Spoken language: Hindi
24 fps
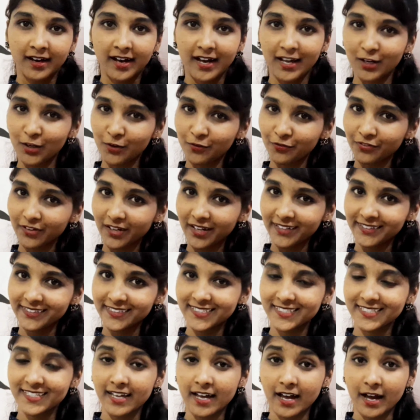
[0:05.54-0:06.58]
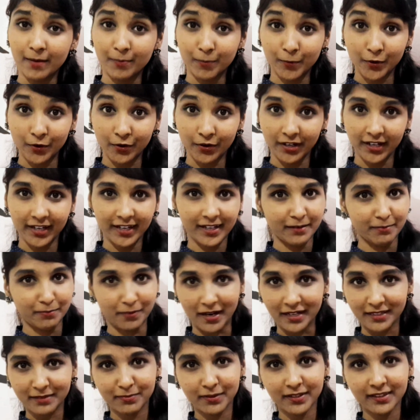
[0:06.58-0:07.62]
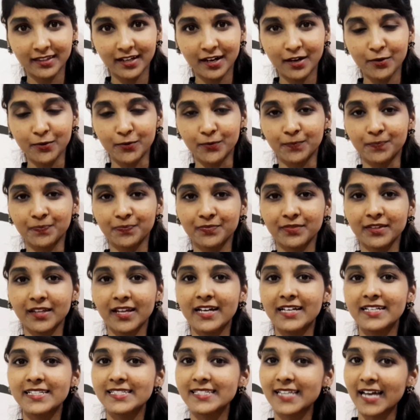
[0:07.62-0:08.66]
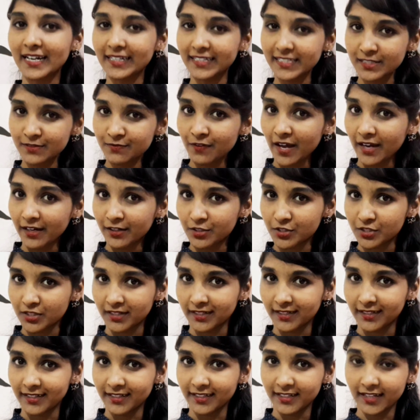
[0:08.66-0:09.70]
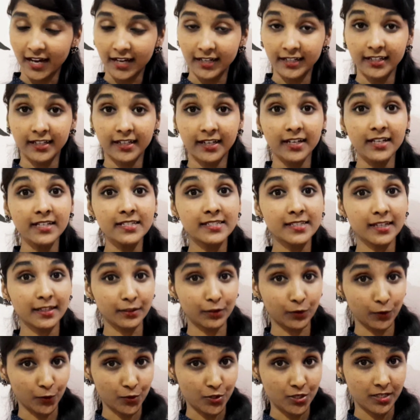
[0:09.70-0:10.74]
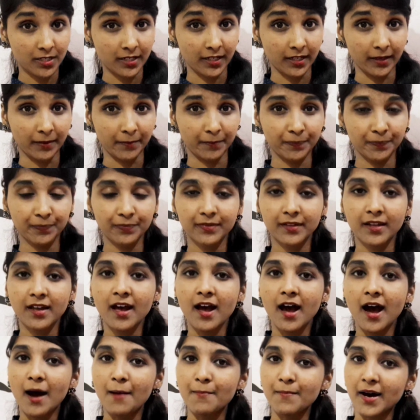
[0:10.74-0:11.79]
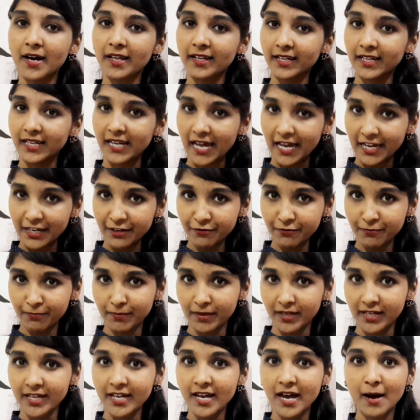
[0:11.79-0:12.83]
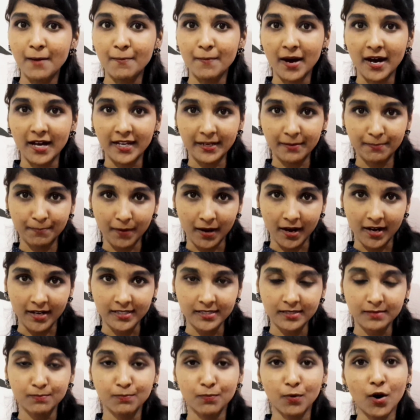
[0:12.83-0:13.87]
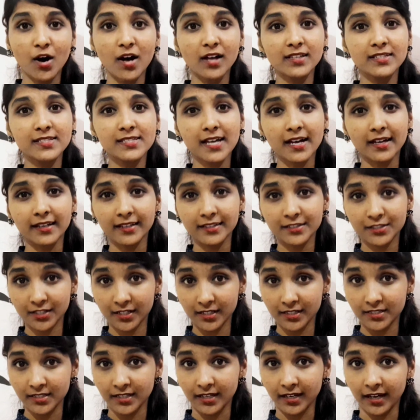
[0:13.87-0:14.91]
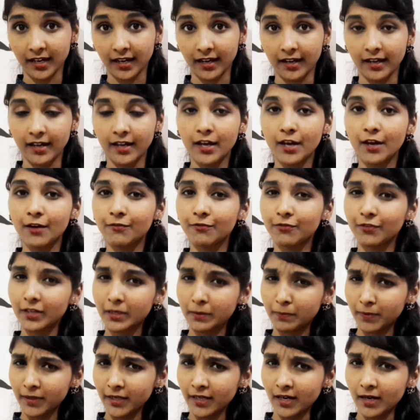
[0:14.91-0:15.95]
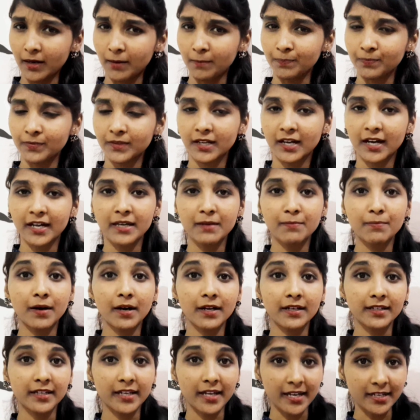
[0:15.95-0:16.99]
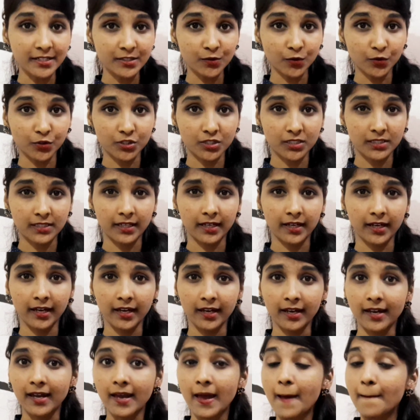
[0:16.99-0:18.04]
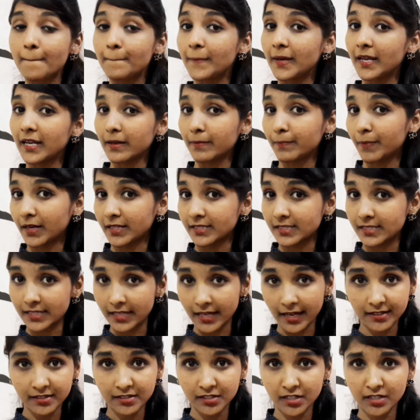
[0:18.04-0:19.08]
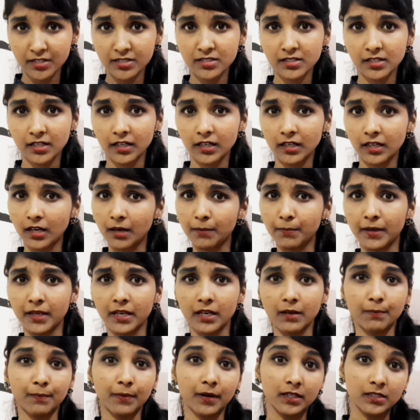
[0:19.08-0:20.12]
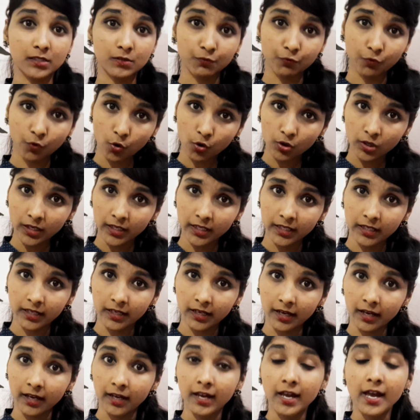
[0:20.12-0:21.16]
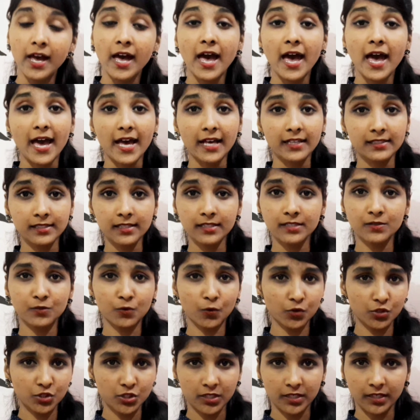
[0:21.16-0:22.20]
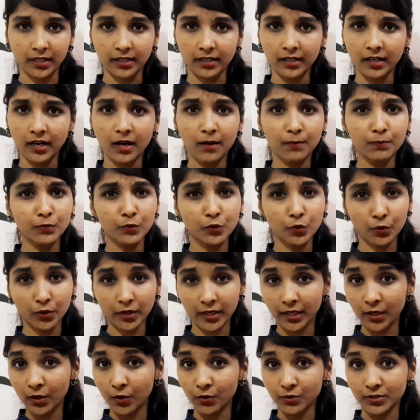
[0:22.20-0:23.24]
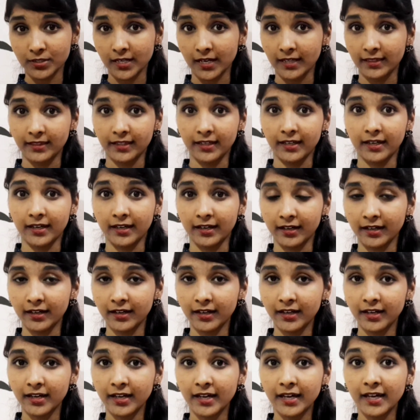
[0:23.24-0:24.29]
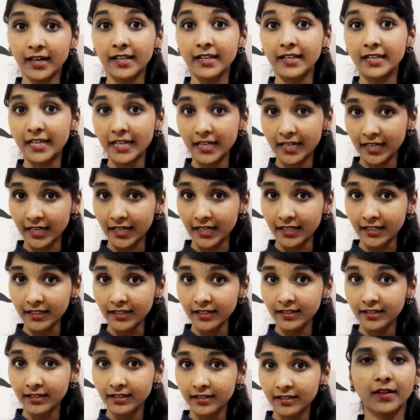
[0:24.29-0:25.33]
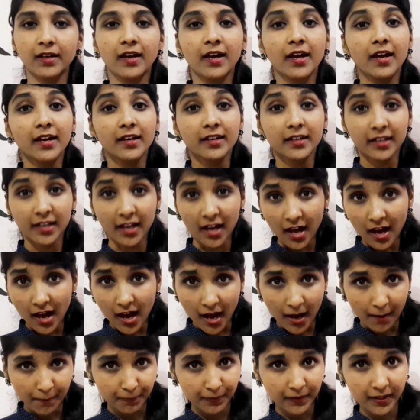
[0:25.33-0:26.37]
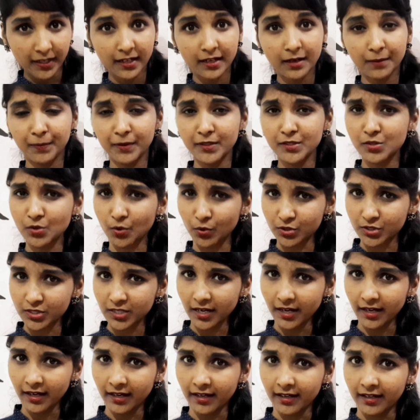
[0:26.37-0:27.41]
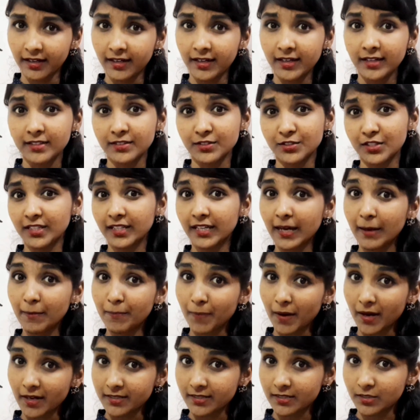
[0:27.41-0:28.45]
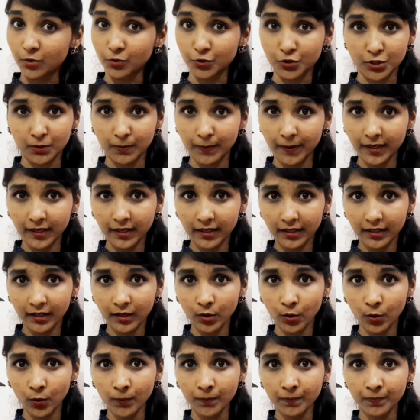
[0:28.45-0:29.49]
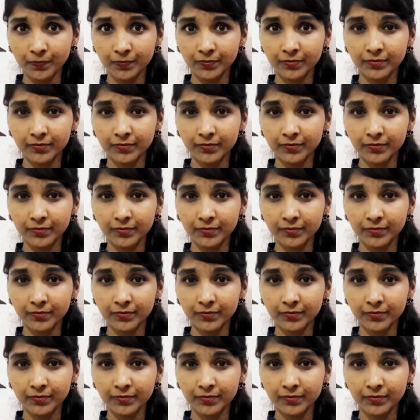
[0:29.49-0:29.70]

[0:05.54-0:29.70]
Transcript: हेलो फ्रेंड्स आपको एक बात बताऊं सेटिस्फैक्शन यानी कि संतुष्टि हमारे लाइफ में हमारे पास बहुत सारी चीजें हैं फिर भी हम कई बार ये सोचते हैं मेरे पास ये चीज नहीं है मेरे पास वो नहीं है ऐसे सोचकर हम दुखी हो जाते हैं लेकिन क्या आपने कभी सोचा है जिनके पास कुछ भी नहीं हो